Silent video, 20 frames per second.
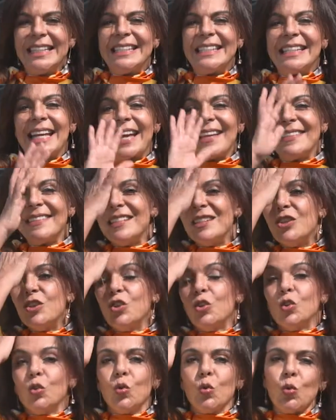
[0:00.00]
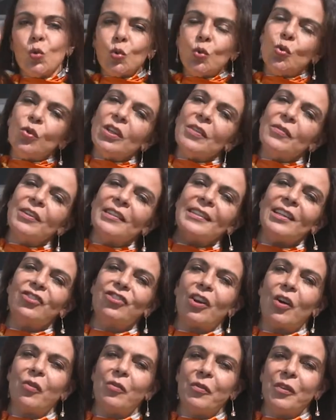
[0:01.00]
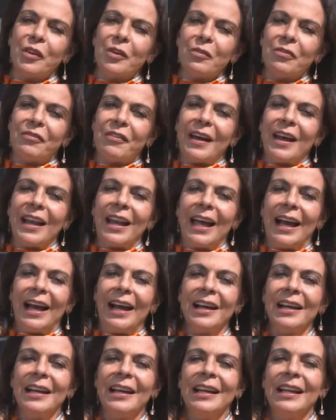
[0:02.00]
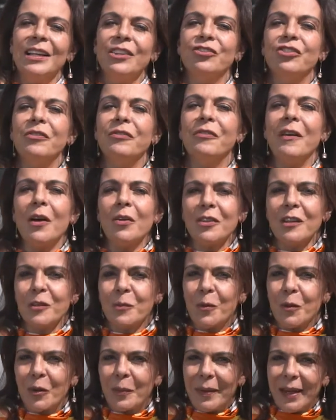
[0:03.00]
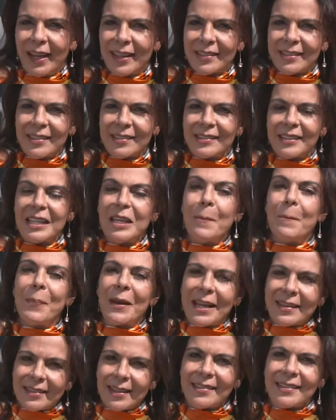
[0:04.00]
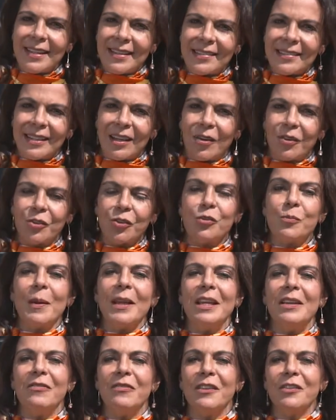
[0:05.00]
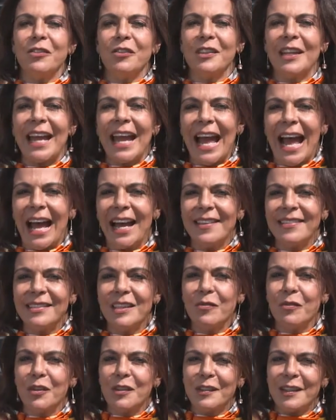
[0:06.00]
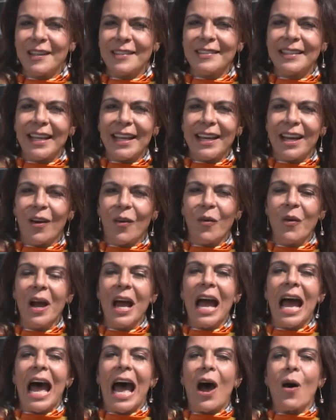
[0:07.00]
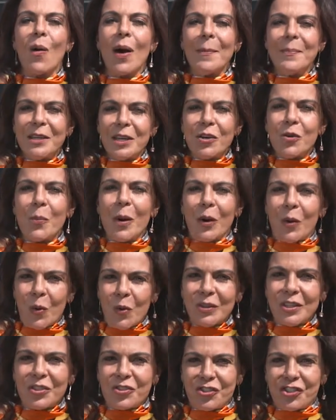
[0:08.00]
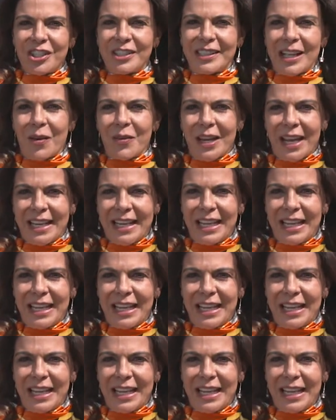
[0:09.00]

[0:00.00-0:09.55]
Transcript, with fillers: Esquece tudo que vocês já ouviram falar de falsas promessas e presta atenção nos benefícios reais que vocês terão ao abrir uma conta digital na